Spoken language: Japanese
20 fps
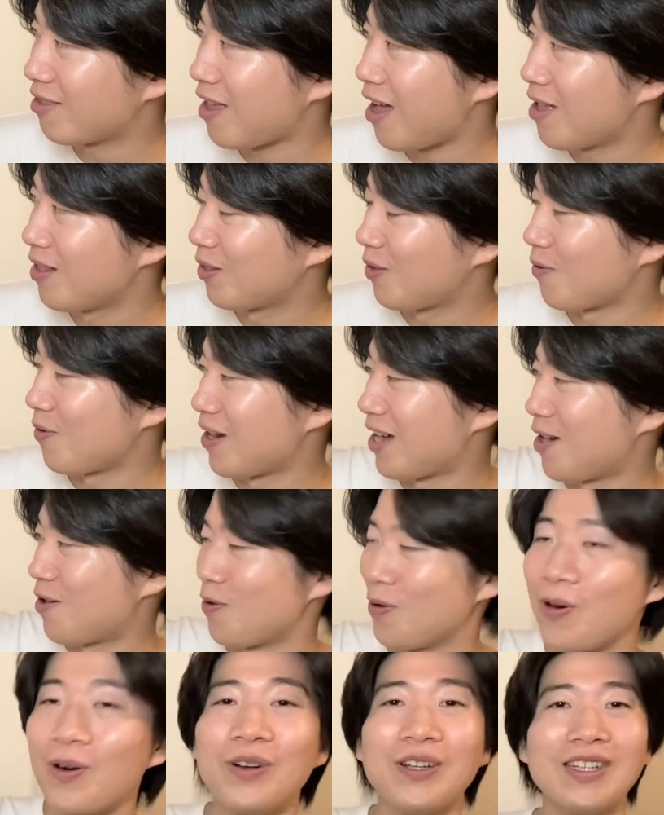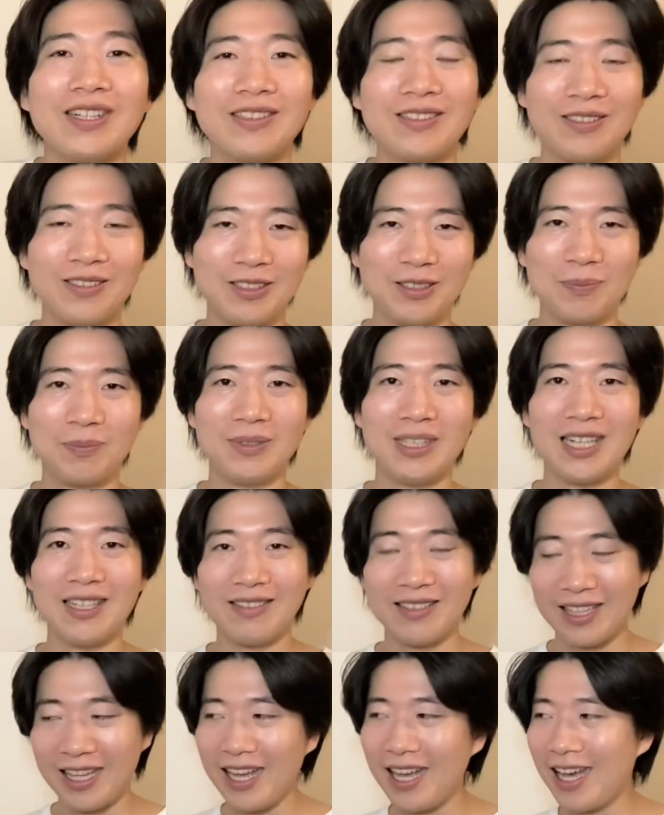担当が多いグループな
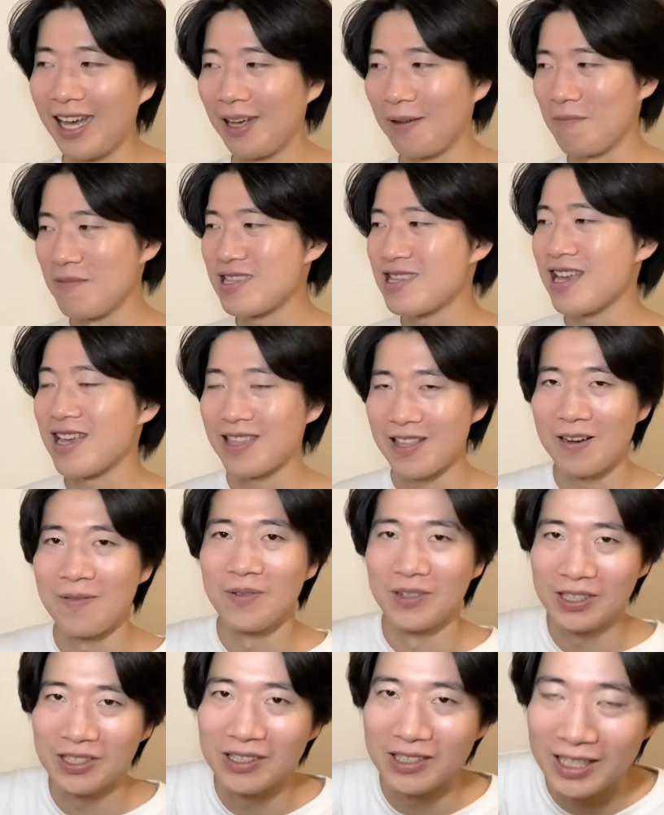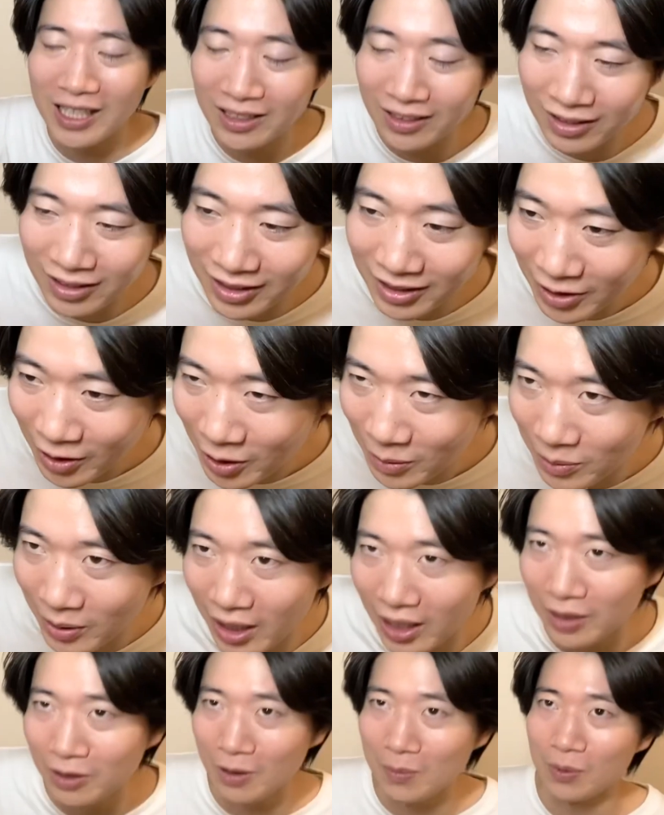ので、見ていて面白い。ちゃんと突っ込む
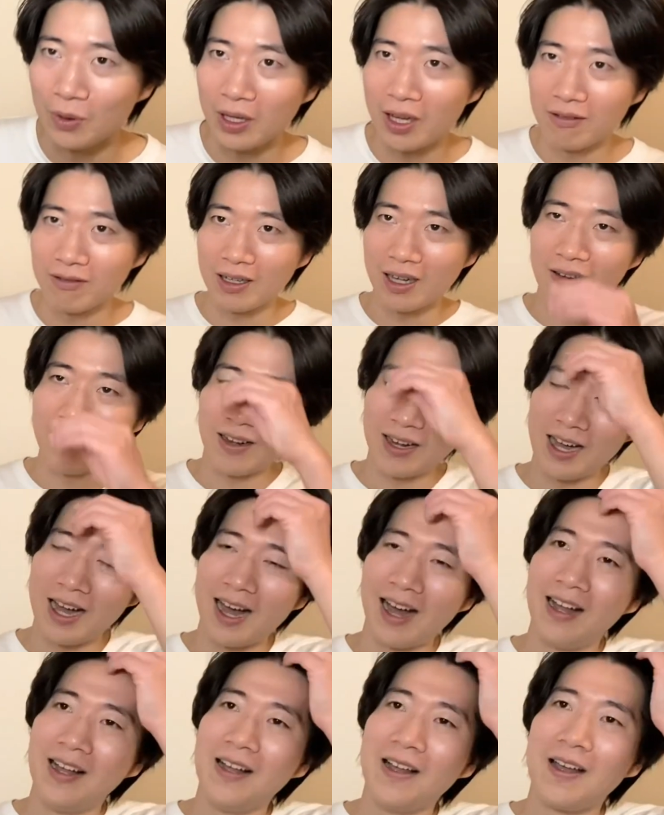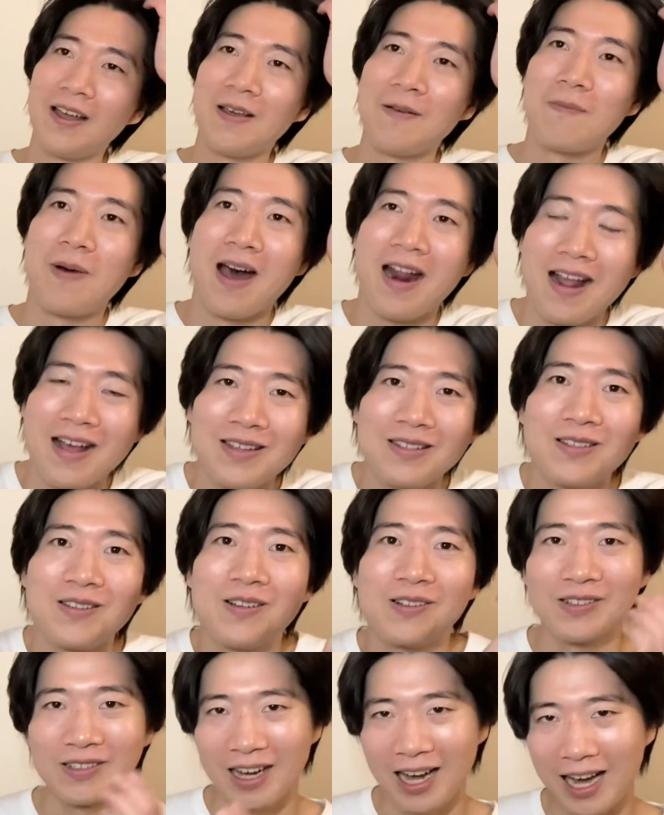側とボケる側が、えバランス
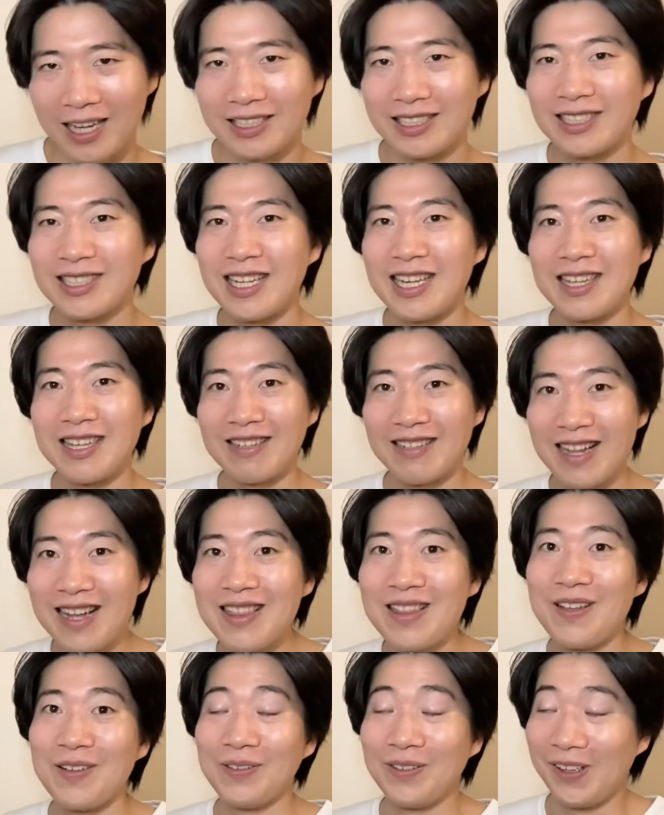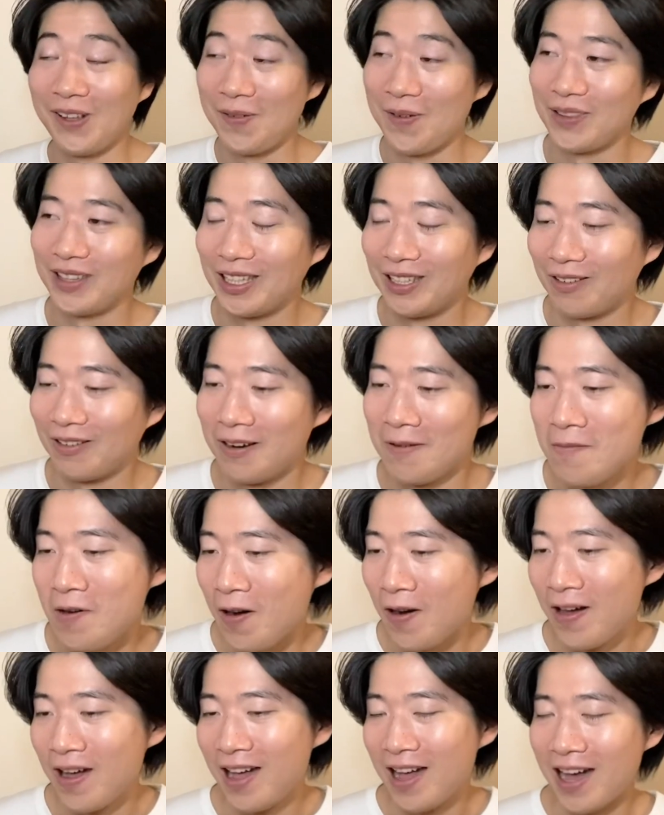よく配置されてるなっていう風に思ったところ
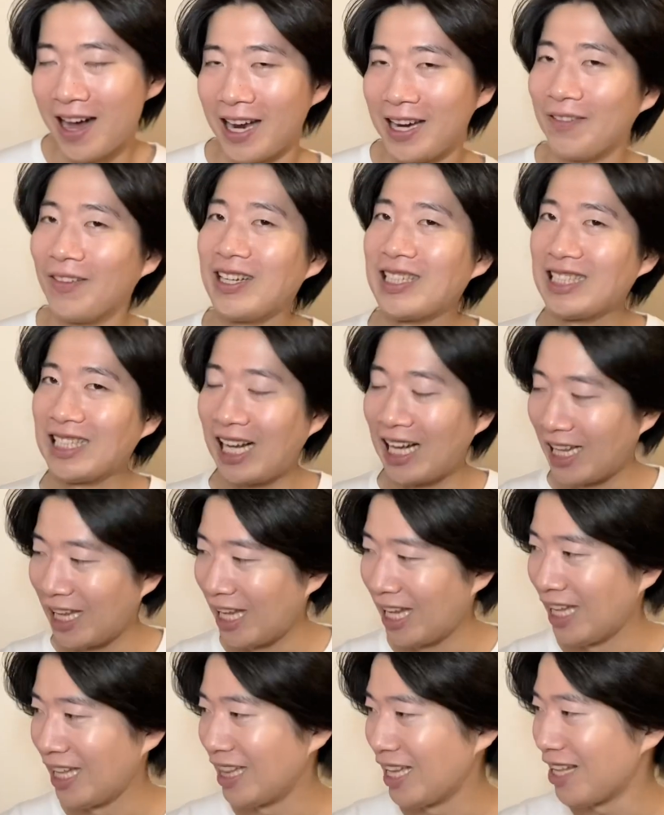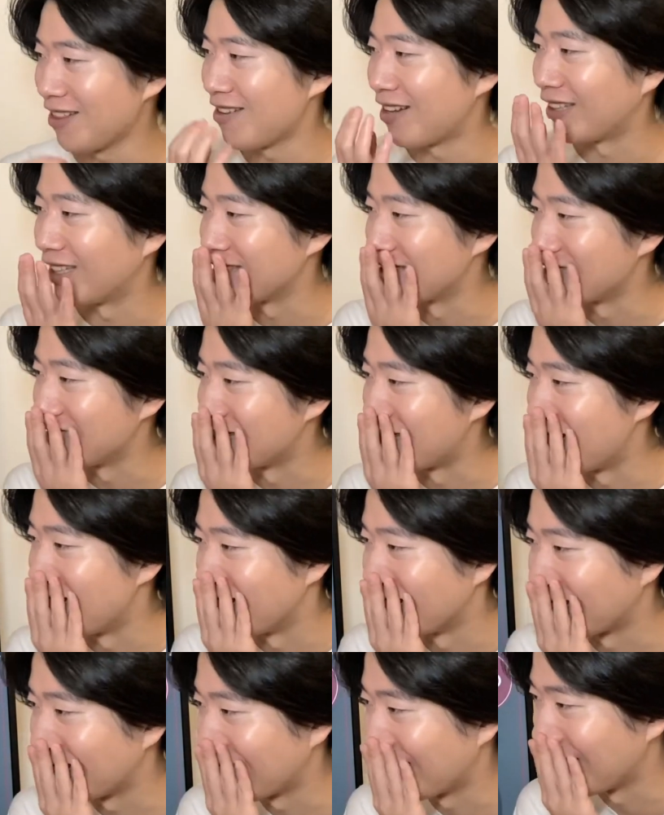もありましたかね。なんで話してた
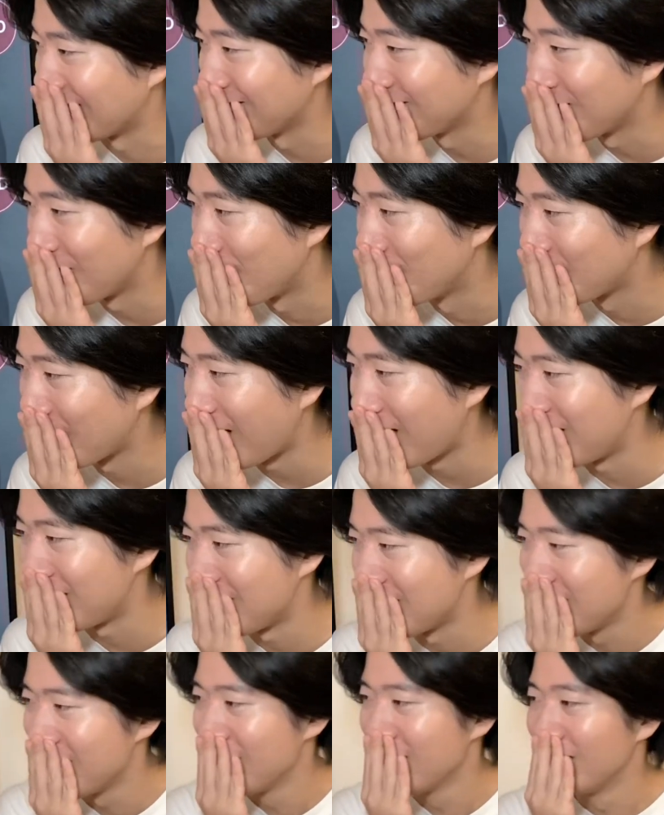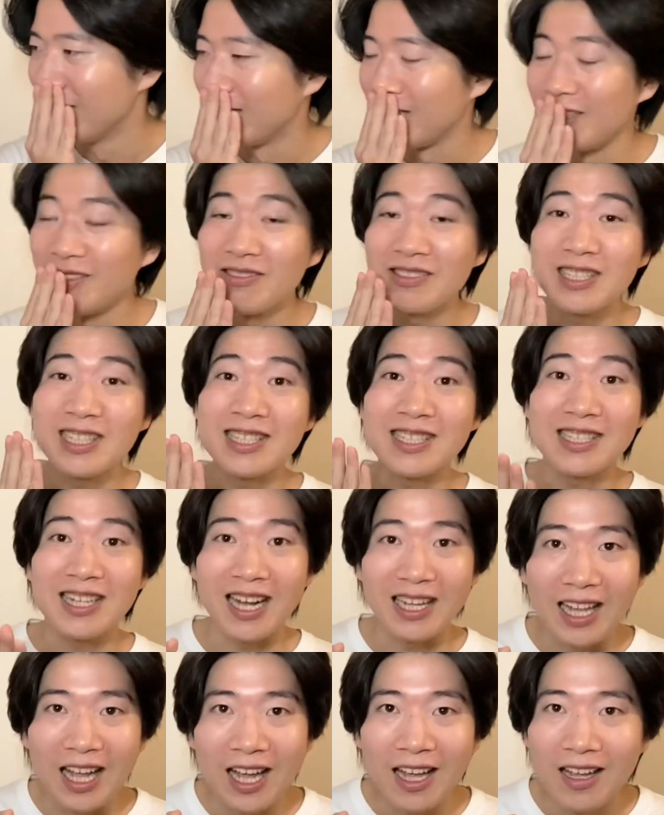んだっけと、はい。イノシシ
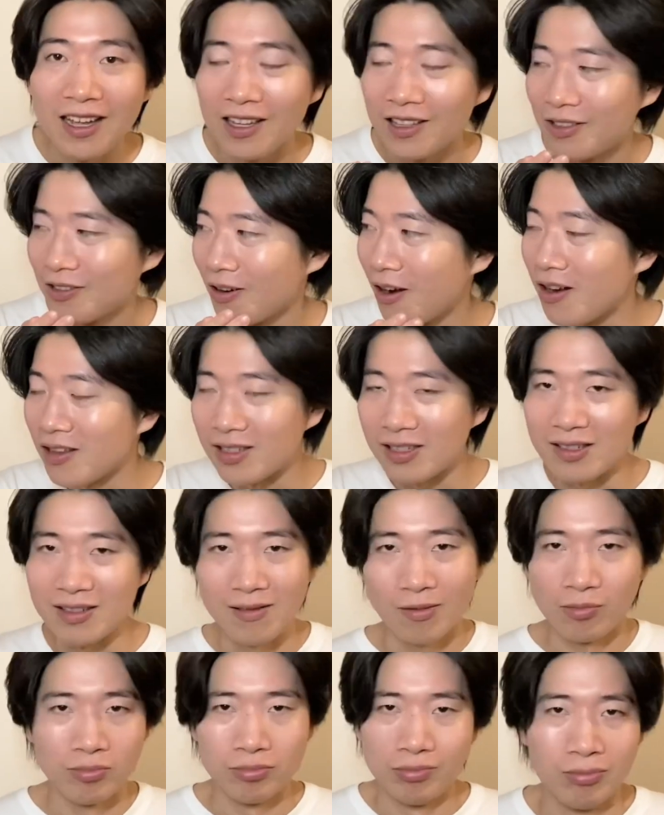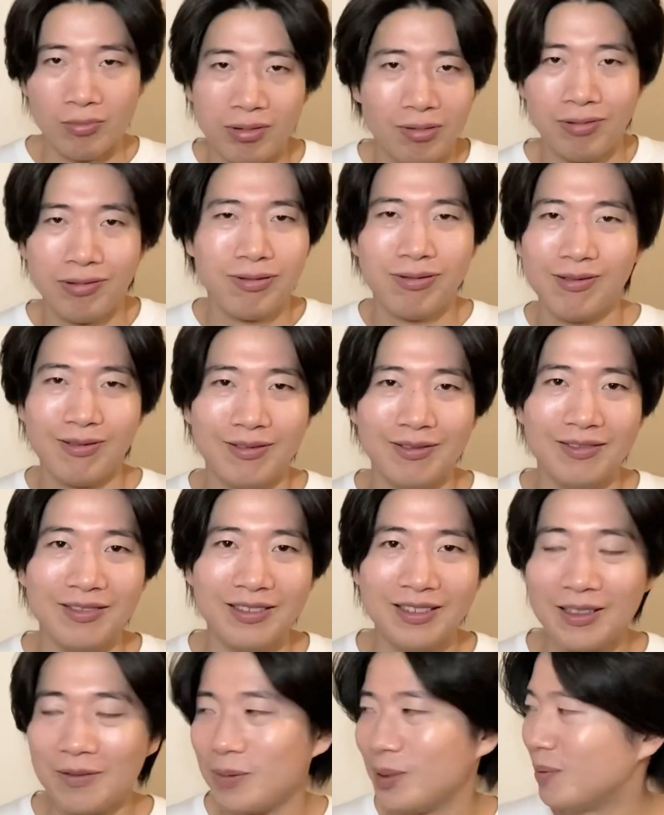がね、用意するって、
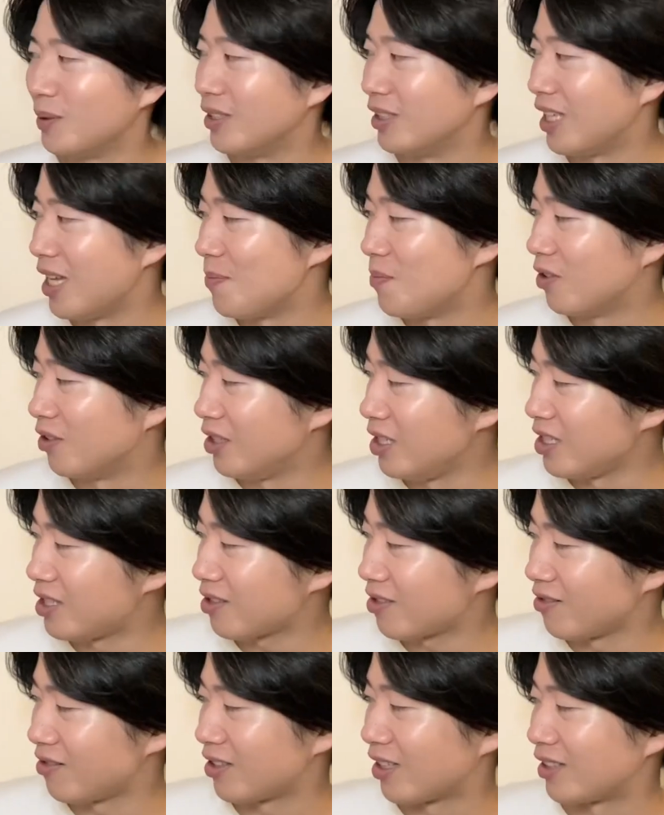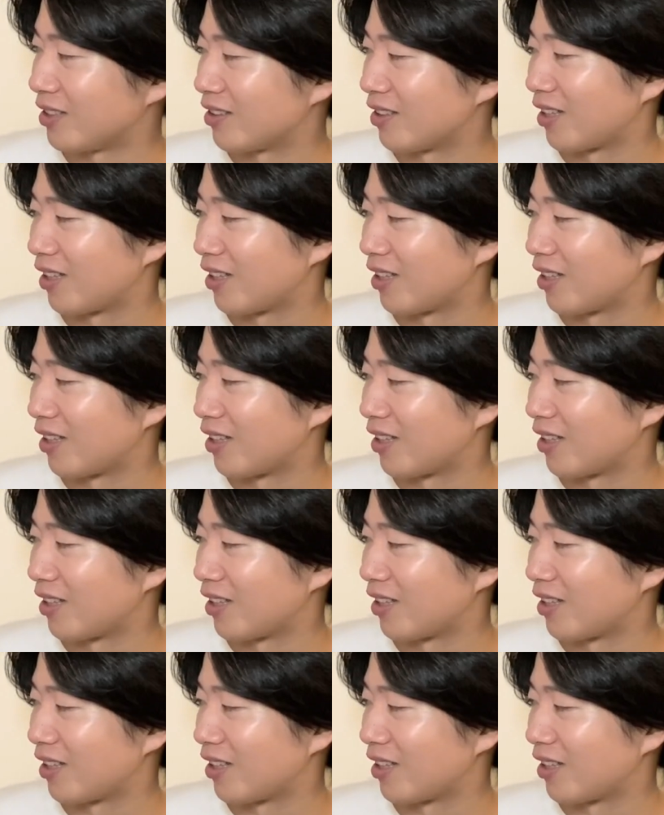ブーンって部分で、もう西くんが